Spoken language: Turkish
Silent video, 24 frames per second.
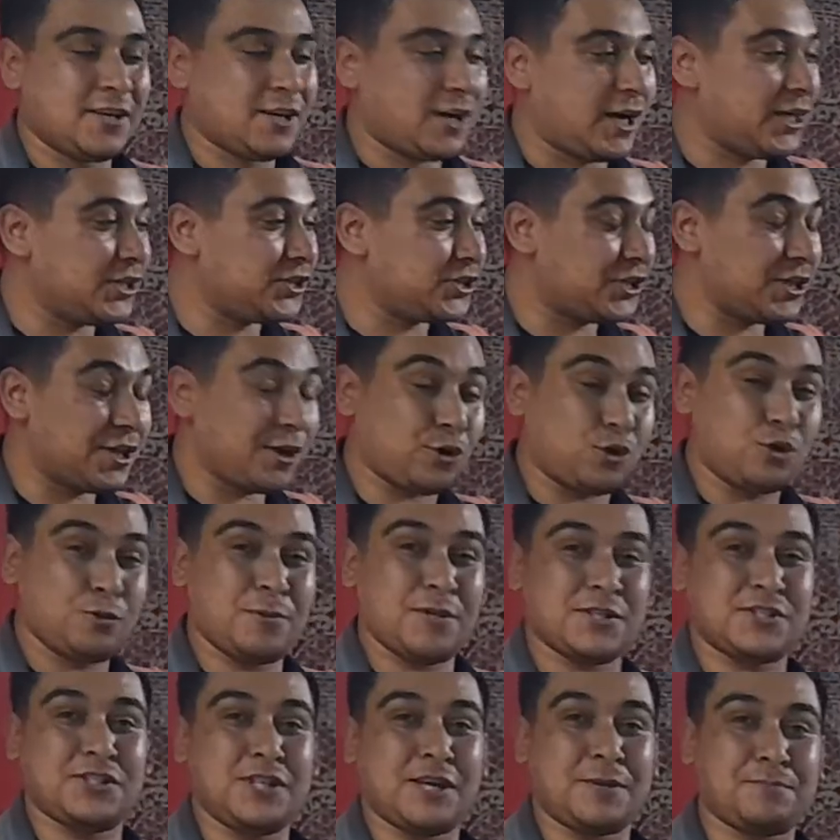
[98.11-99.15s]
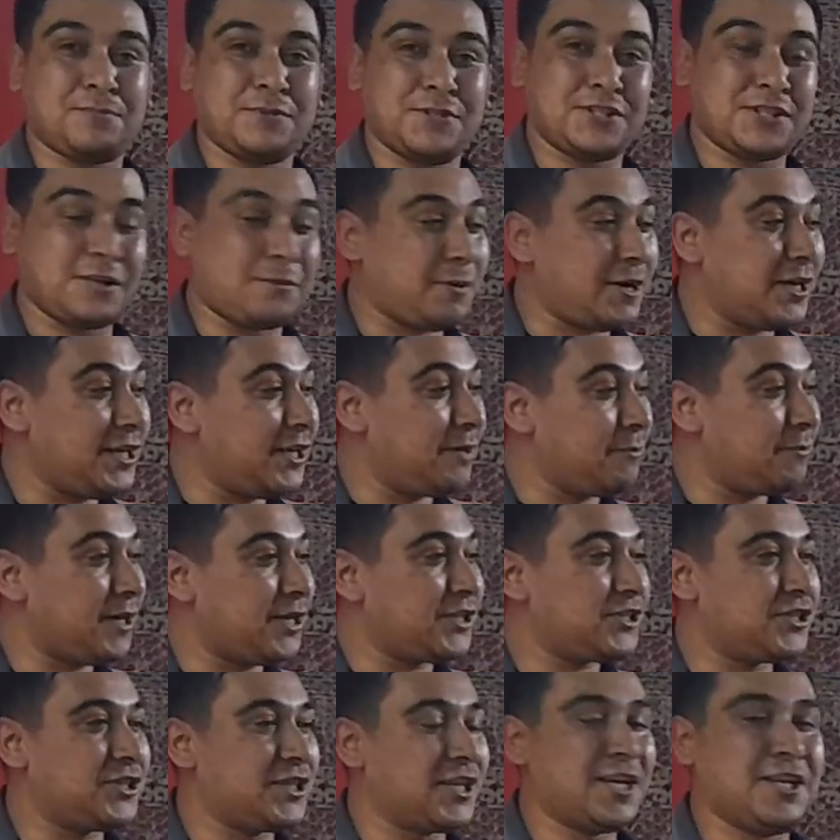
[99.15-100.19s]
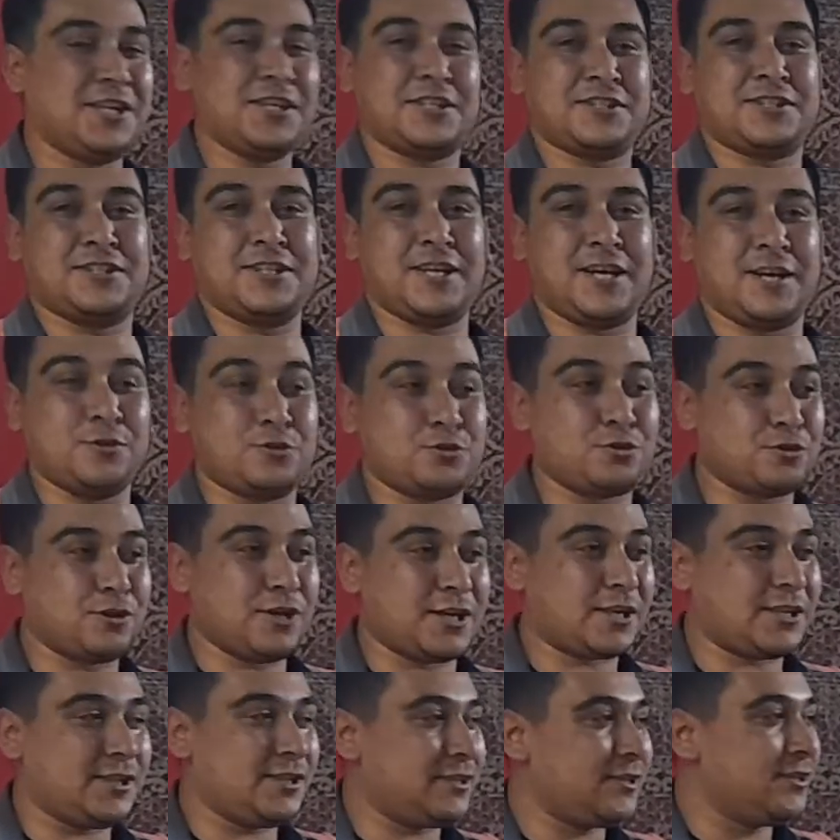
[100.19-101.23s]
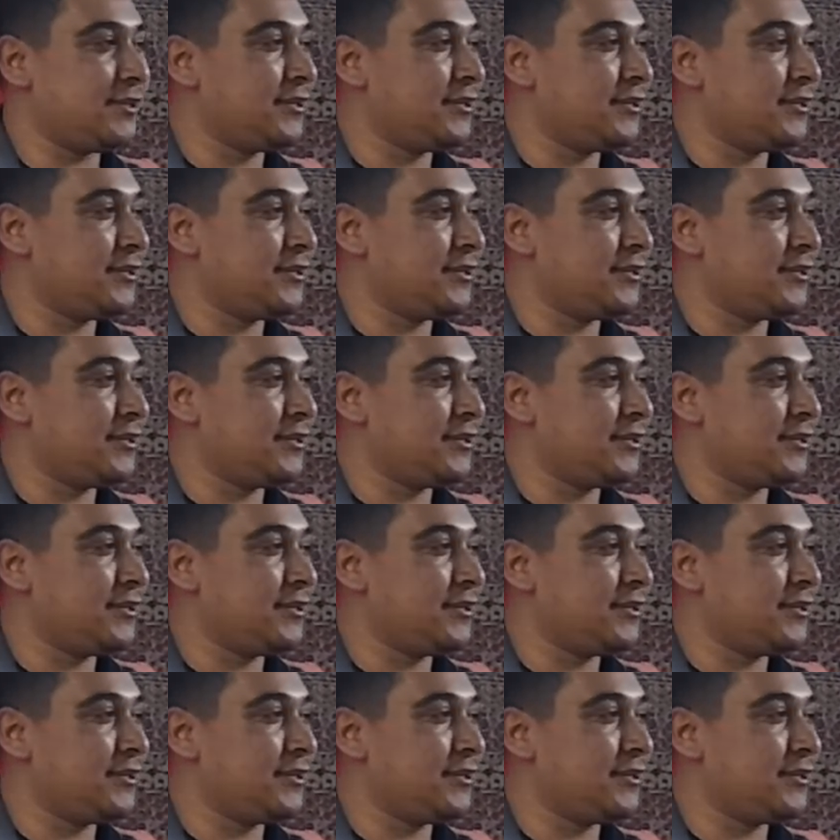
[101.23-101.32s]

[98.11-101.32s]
Kaç kere kümes yaptıysam ailem kaç kere yıktı yani sürekli.